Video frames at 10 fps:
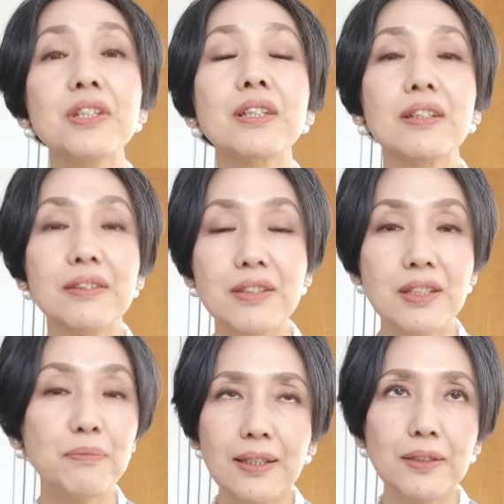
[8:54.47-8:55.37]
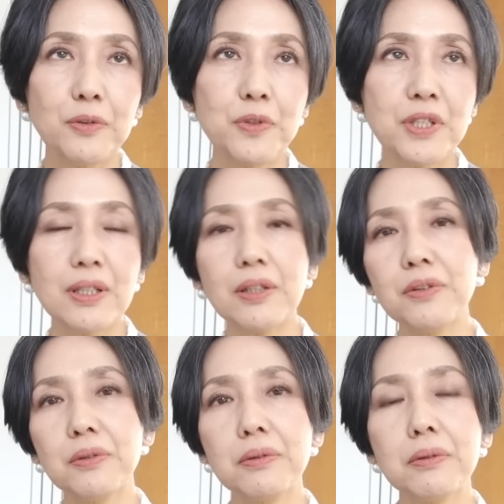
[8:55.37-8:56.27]
きなんですねえどうしてか
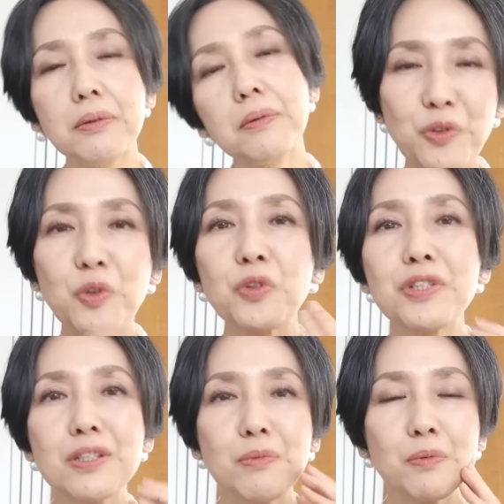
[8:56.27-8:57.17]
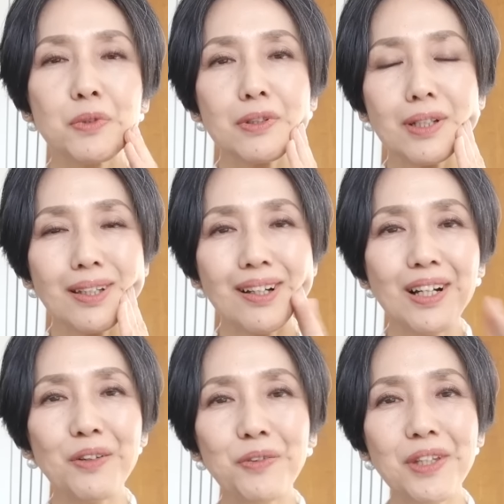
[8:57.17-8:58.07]
というとこの下膨れな
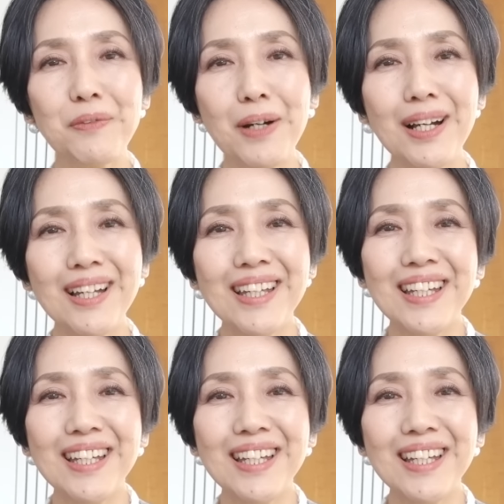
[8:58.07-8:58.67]
顔では